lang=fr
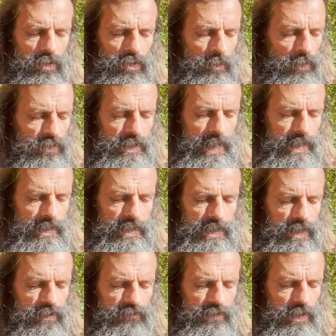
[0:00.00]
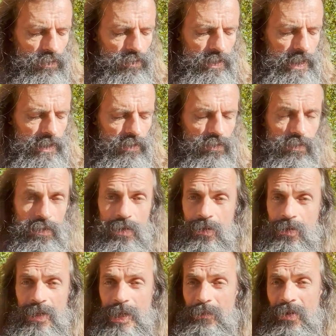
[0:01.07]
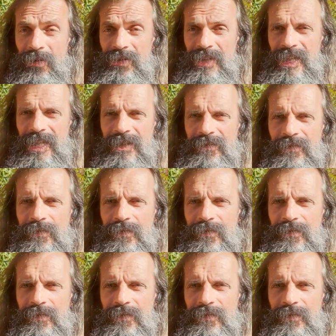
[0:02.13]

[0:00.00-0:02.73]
Le mental signifie le discours, les pensées